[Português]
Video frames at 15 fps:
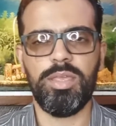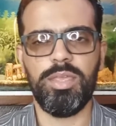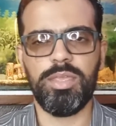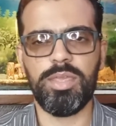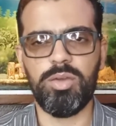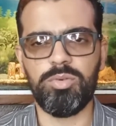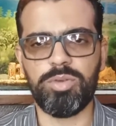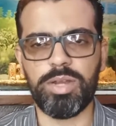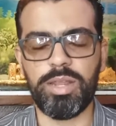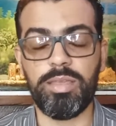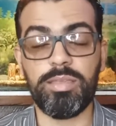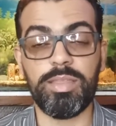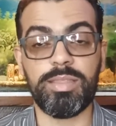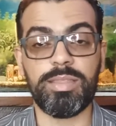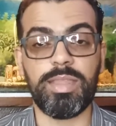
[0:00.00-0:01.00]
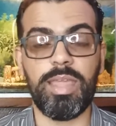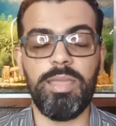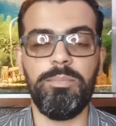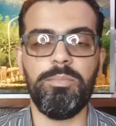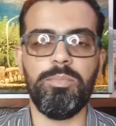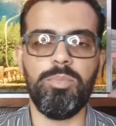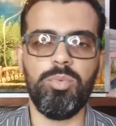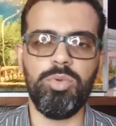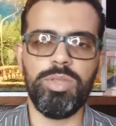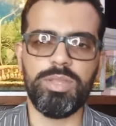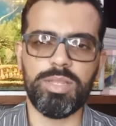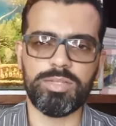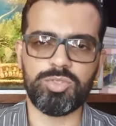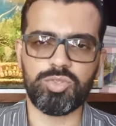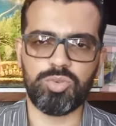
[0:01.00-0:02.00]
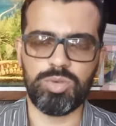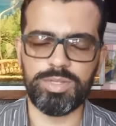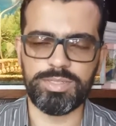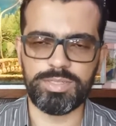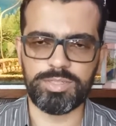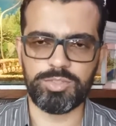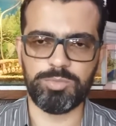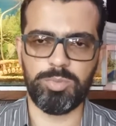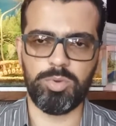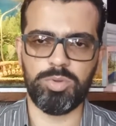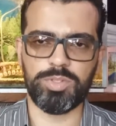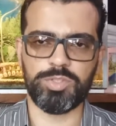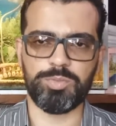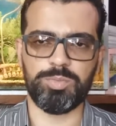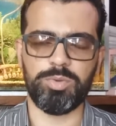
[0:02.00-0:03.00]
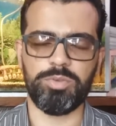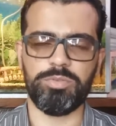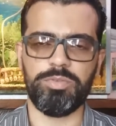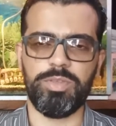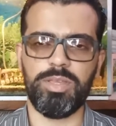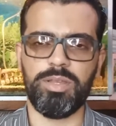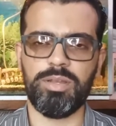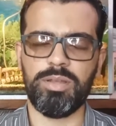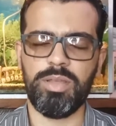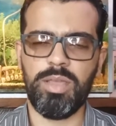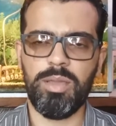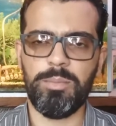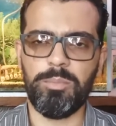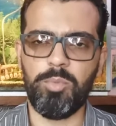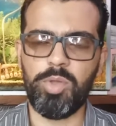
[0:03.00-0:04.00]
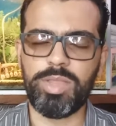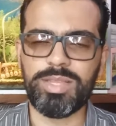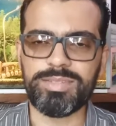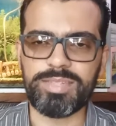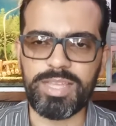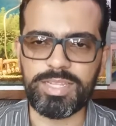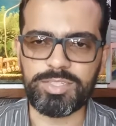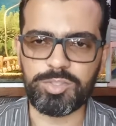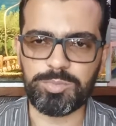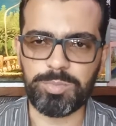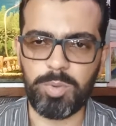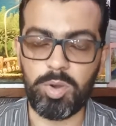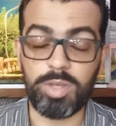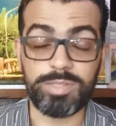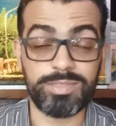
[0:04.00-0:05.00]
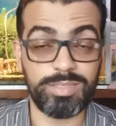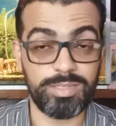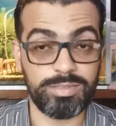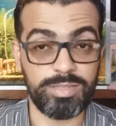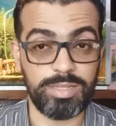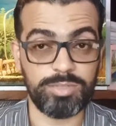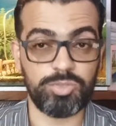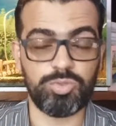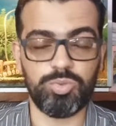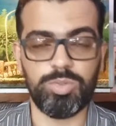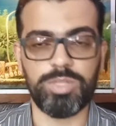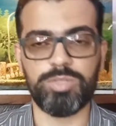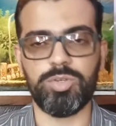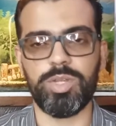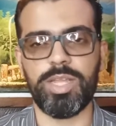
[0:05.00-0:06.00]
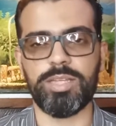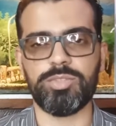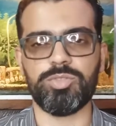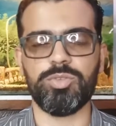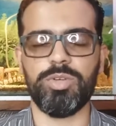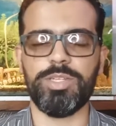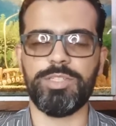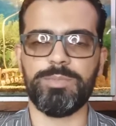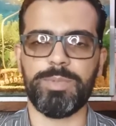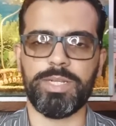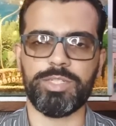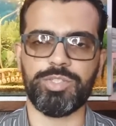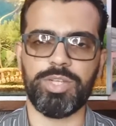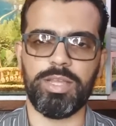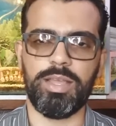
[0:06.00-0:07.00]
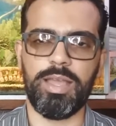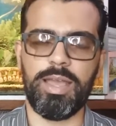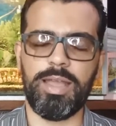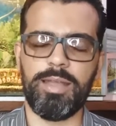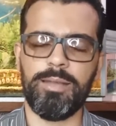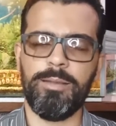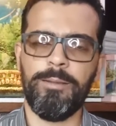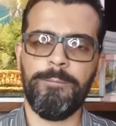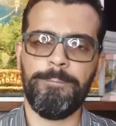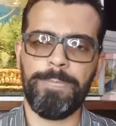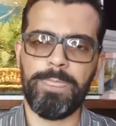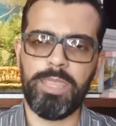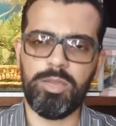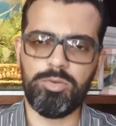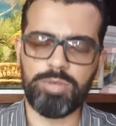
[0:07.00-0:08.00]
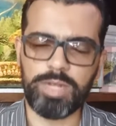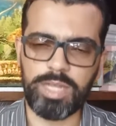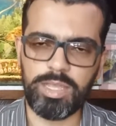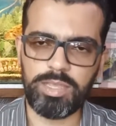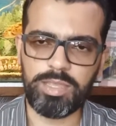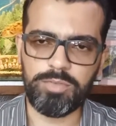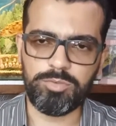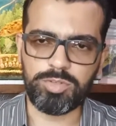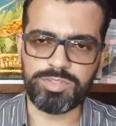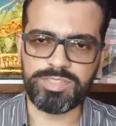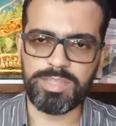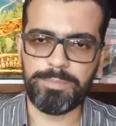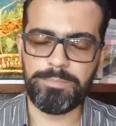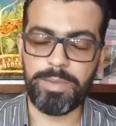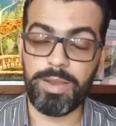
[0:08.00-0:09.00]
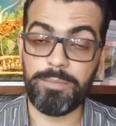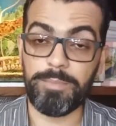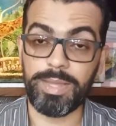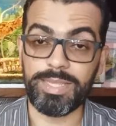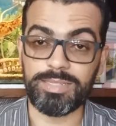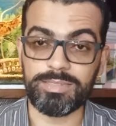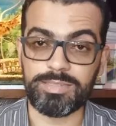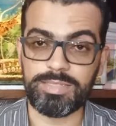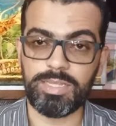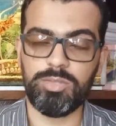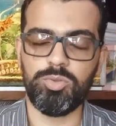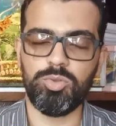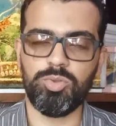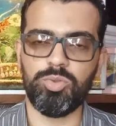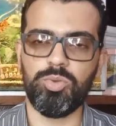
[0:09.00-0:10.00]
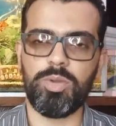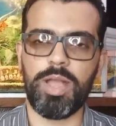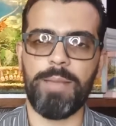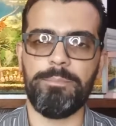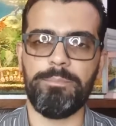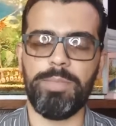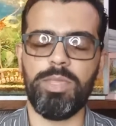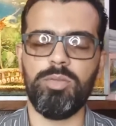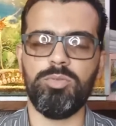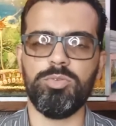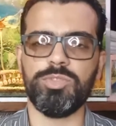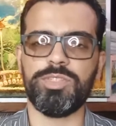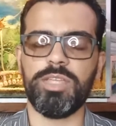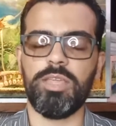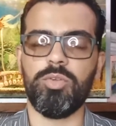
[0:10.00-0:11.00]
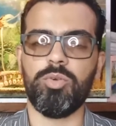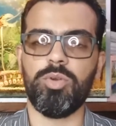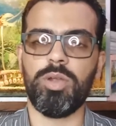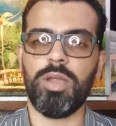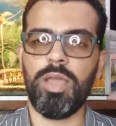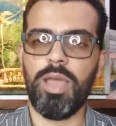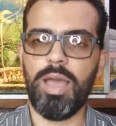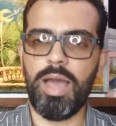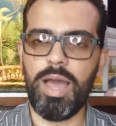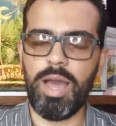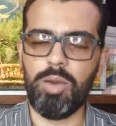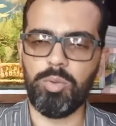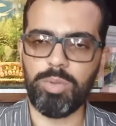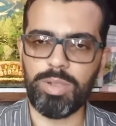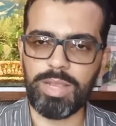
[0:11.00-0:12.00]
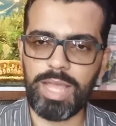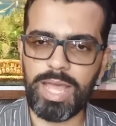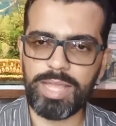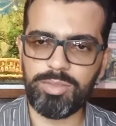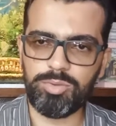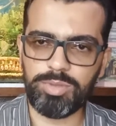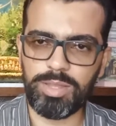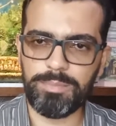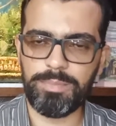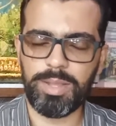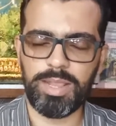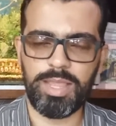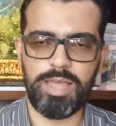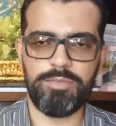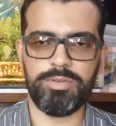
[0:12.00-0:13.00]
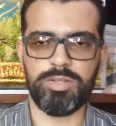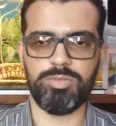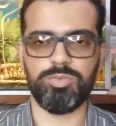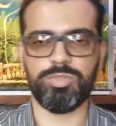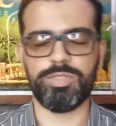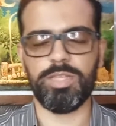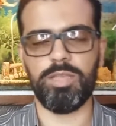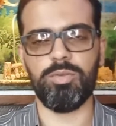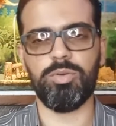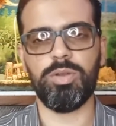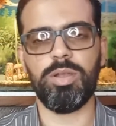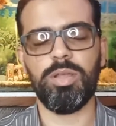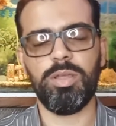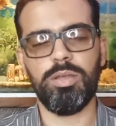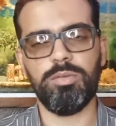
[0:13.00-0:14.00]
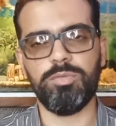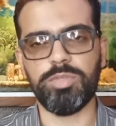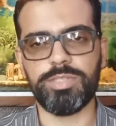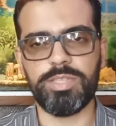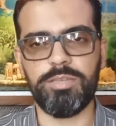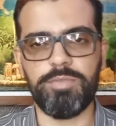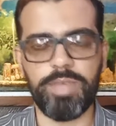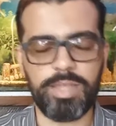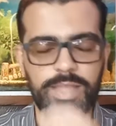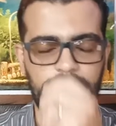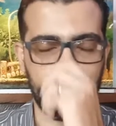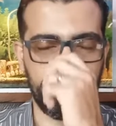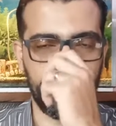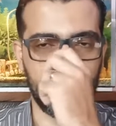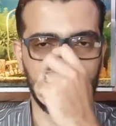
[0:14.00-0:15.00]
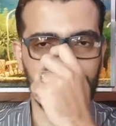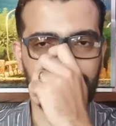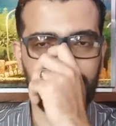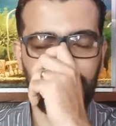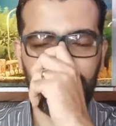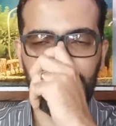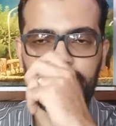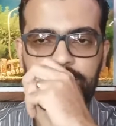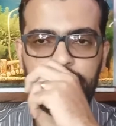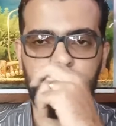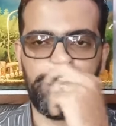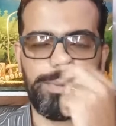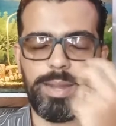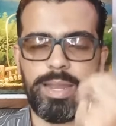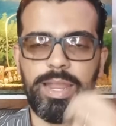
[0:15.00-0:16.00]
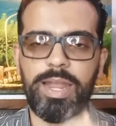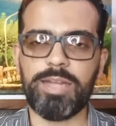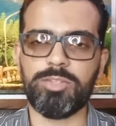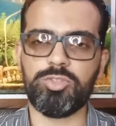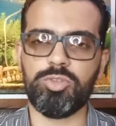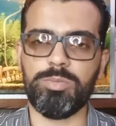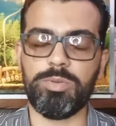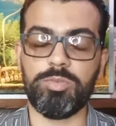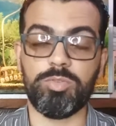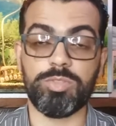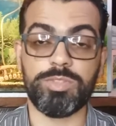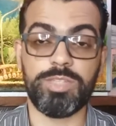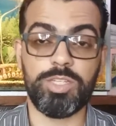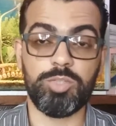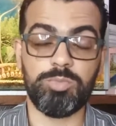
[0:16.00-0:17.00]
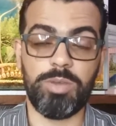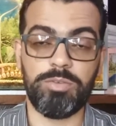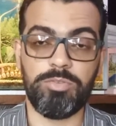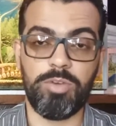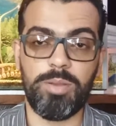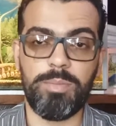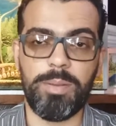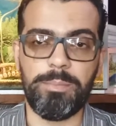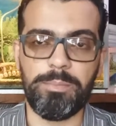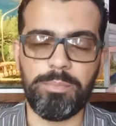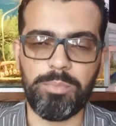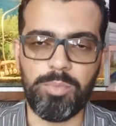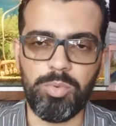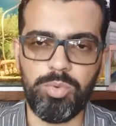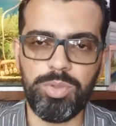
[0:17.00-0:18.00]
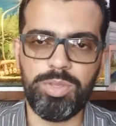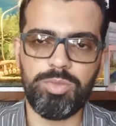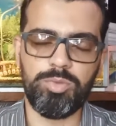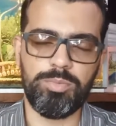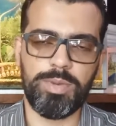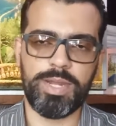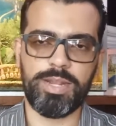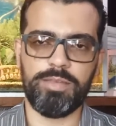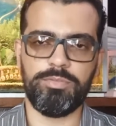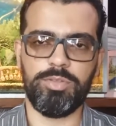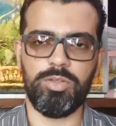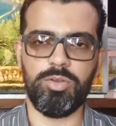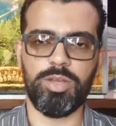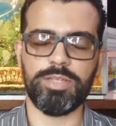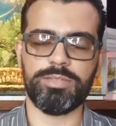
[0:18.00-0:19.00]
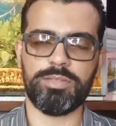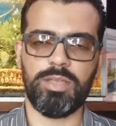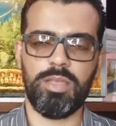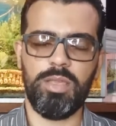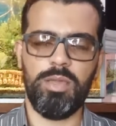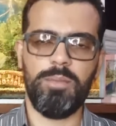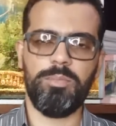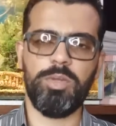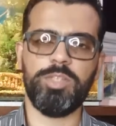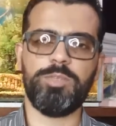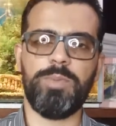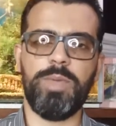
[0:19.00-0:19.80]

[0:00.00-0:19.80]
e que eu creio que tem muitas coisas boas por vir, muitas respostas das tuas orações para chegar, e eu creio que você permanecendo no caminho do Senhor, ao lado da palavra do Senhor, você verá Deus trabalhar sobre você de uma forma muito maravilhosa. Pois